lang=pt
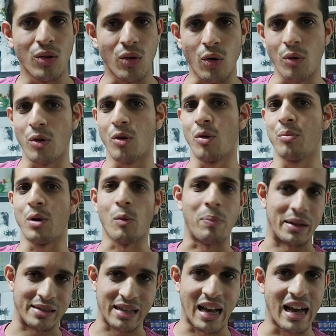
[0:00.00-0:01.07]
o meu
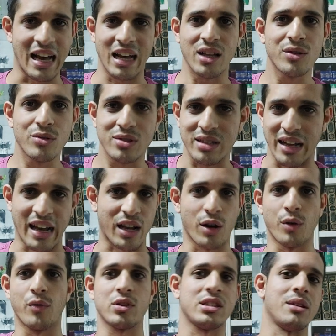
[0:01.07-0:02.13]
passado? Será que eu
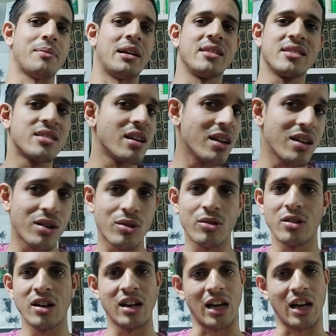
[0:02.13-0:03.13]
não vou ser mais eu?